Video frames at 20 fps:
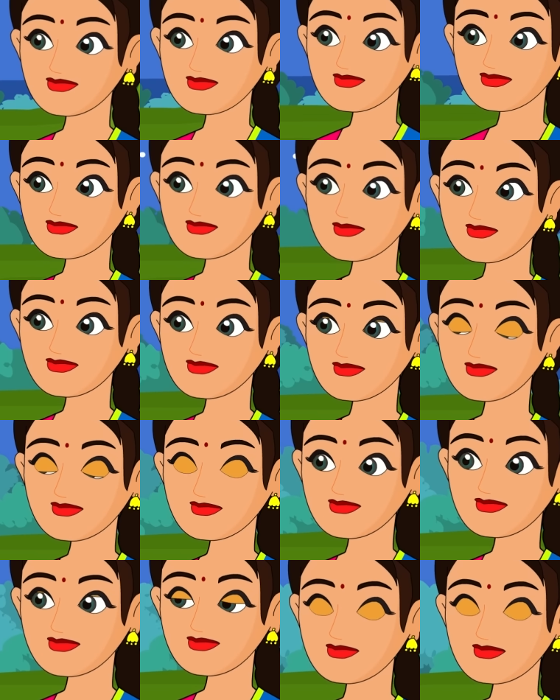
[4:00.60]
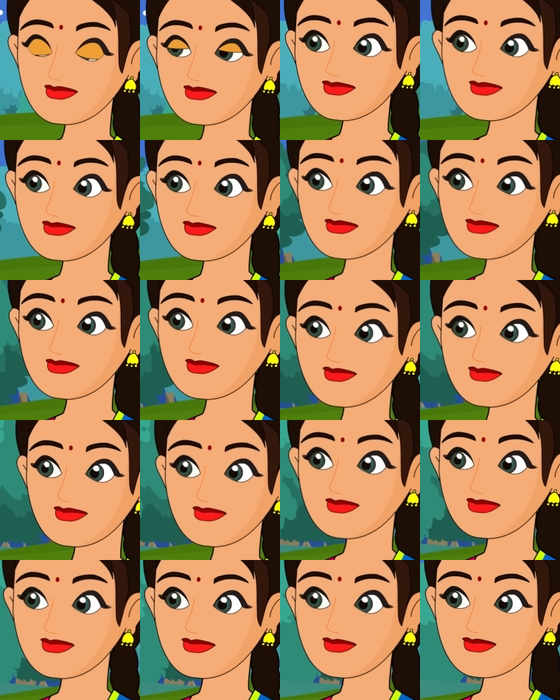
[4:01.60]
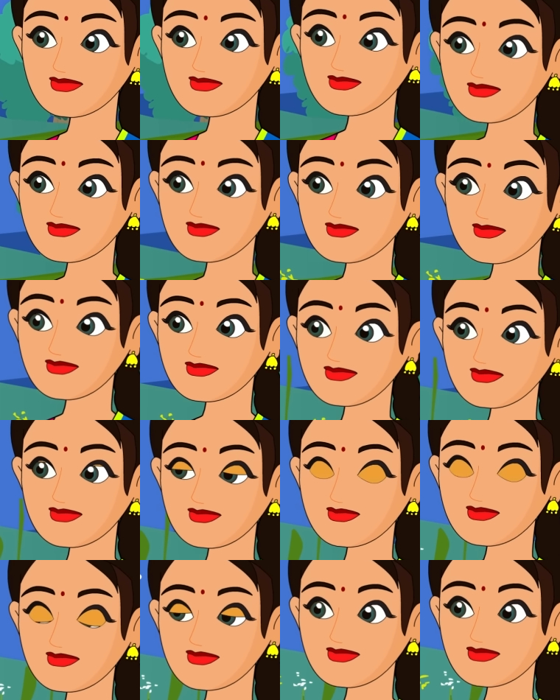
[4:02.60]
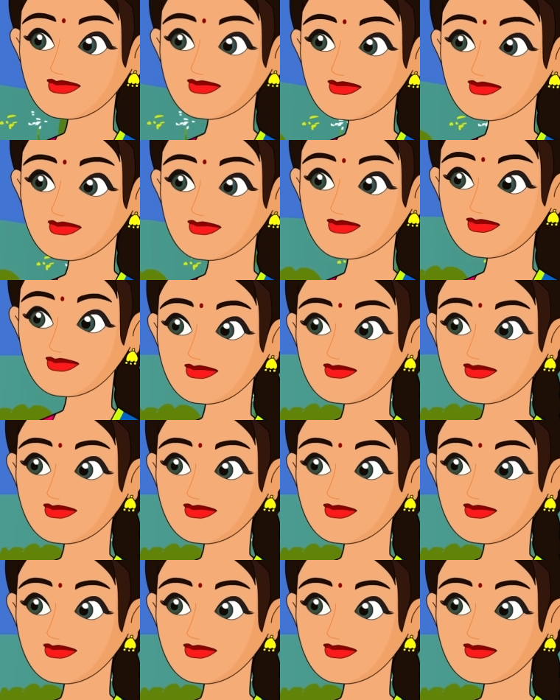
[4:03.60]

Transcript: ఆ అర్ధరాత్రి వేళ ఇల్లు వదిలి వెళ్ళిపోయింది